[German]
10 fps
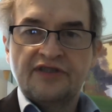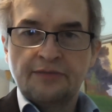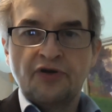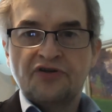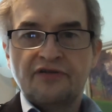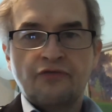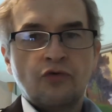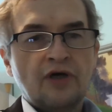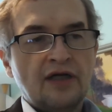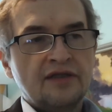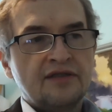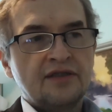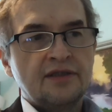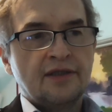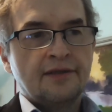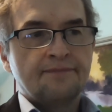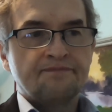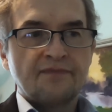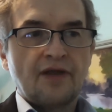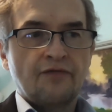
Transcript: wenn sie möchten, wo halt die, ähm,